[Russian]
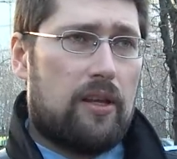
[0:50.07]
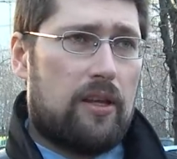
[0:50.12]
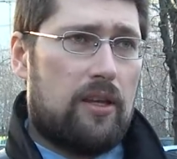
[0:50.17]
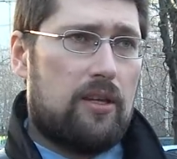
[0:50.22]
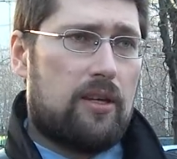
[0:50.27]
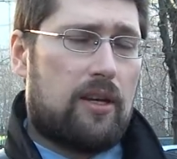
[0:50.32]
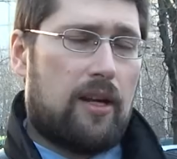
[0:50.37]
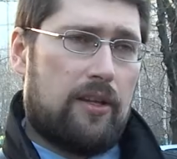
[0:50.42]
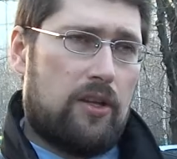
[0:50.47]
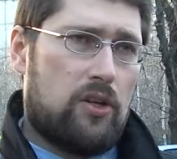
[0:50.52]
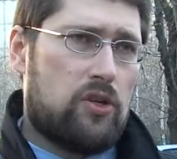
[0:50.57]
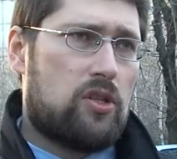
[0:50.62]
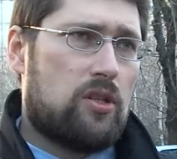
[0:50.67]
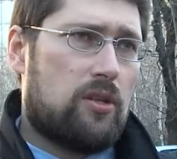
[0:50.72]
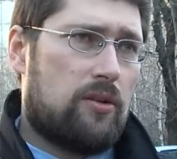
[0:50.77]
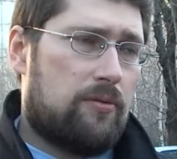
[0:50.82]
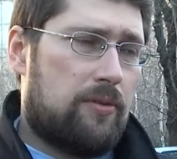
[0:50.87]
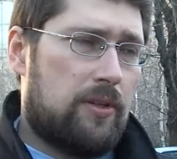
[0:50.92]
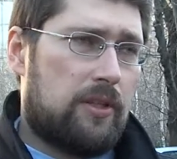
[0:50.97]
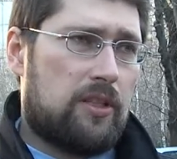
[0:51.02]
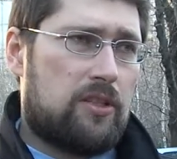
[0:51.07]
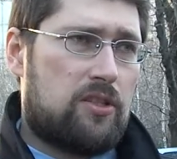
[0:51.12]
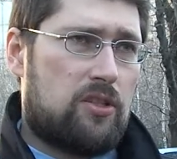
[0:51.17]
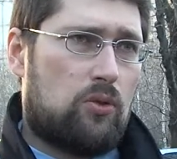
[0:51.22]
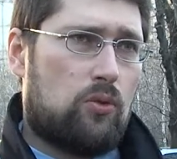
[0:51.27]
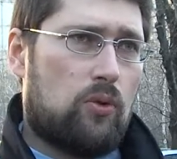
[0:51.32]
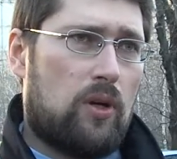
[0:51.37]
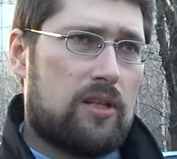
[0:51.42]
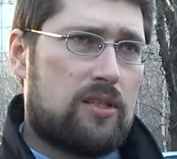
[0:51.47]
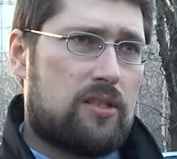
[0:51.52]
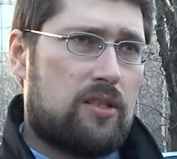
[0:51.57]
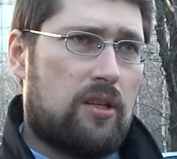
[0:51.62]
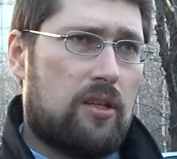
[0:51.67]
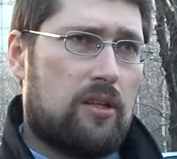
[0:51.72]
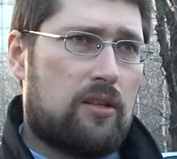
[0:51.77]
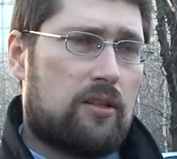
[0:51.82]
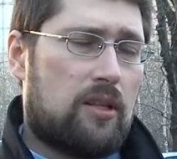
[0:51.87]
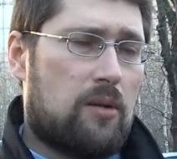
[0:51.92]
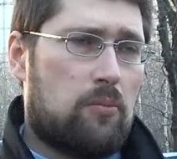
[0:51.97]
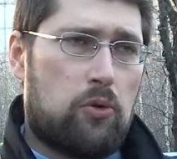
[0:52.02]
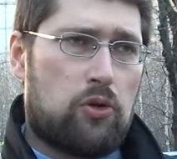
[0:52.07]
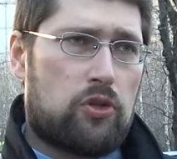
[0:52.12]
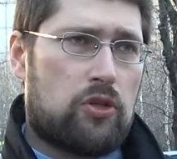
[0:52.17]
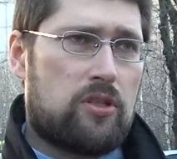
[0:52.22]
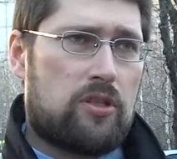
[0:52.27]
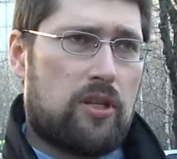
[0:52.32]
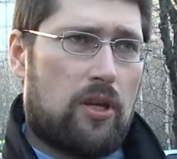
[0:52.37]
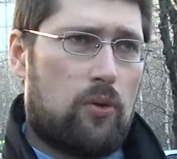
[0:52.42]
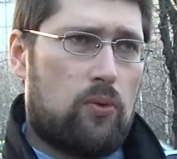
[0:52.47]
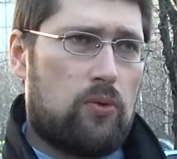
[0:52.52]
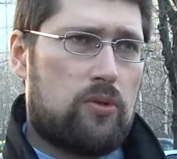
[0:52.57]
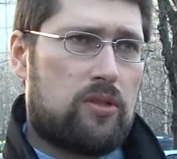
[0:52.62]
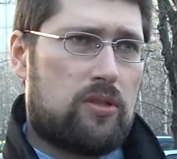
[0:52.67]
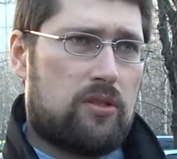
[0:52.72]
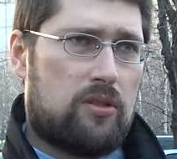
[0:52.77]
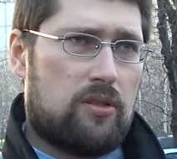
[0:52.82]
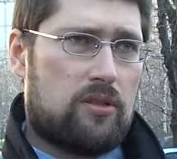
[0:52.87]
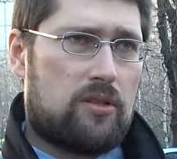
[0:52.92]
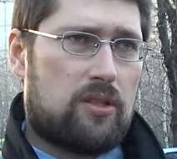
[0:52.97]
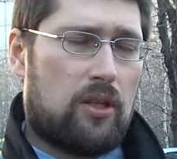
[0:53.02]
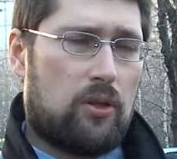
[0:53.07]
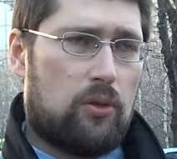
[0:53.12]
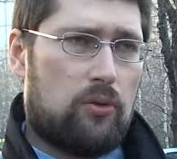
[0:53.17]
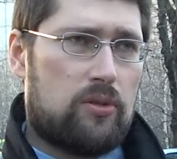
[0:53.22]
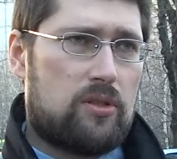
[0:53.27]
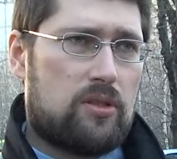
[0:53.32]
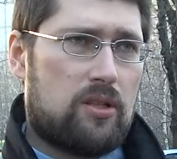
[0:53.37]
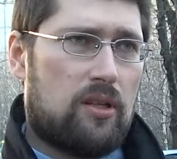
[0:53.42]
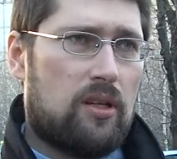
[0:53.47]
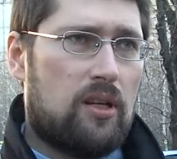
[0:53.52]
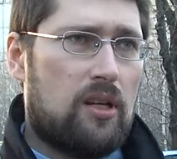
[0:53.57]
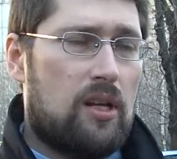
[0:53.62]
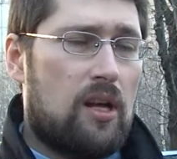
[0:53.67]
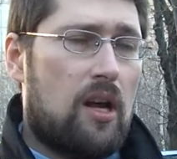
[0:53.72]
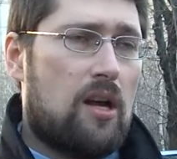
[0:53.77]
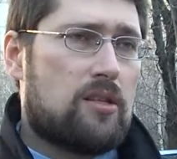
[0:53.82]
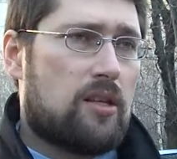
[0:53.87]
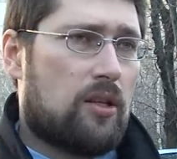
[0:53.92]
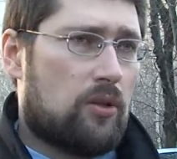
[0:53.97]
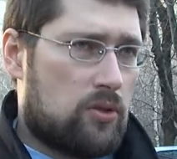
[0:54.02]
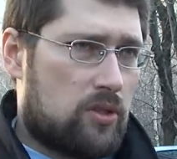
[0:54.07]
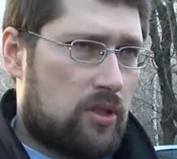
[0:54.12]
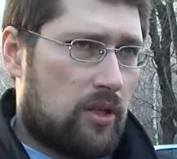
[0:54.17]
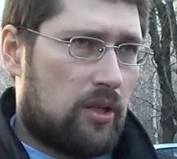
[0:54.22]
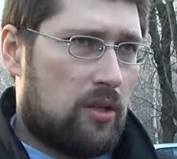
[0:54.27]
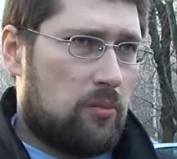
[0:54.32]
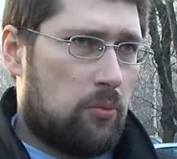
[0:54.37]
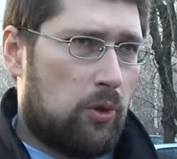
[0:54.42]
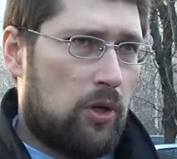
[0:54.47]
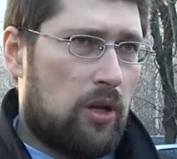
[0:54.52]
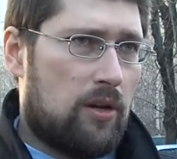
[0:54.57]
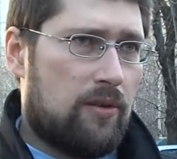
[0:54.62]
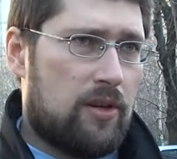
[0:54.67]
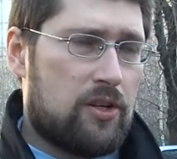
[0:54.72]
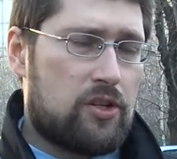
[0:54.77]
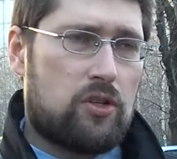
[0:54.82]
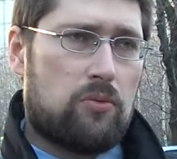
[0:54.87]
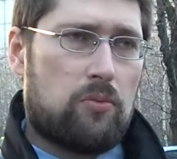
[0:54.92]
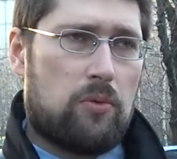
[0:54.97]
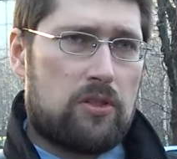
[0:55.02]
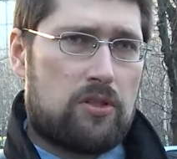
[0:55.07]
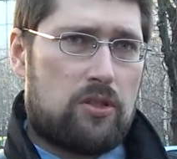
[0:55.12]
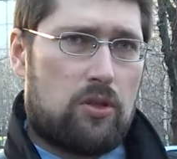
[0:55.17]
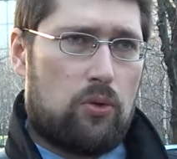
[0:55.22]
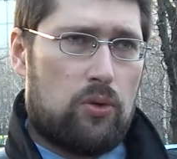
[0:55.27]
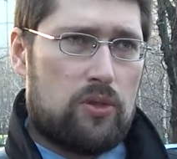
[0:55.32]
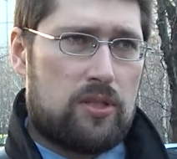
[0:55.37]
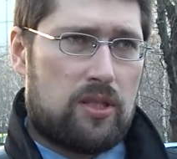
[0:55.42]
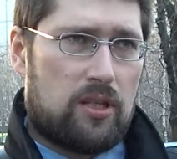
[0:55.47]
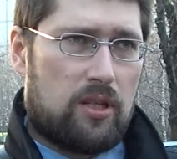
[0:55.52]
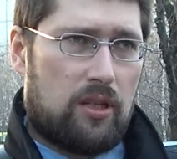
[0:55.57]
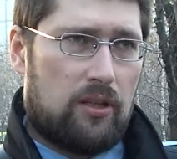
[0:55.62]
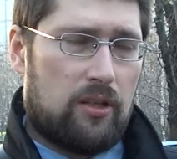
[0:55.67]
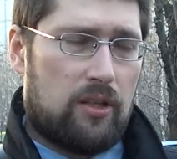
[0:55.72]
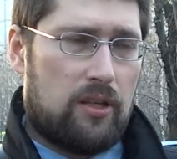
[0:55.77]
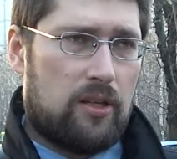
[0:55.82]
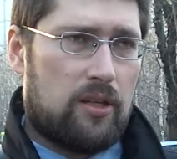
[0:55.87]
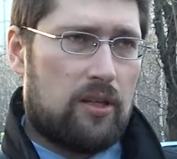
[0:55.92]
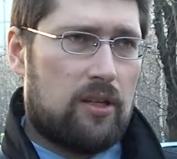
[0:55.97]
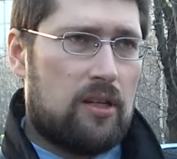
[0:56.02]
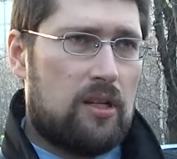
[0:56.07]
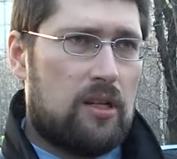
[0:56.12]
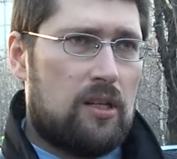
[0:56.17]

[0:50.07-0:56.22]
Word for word: И, конечно, в этой ситуации таможенный союз э, становится, с одной стороны, более важным, а с другой стороны,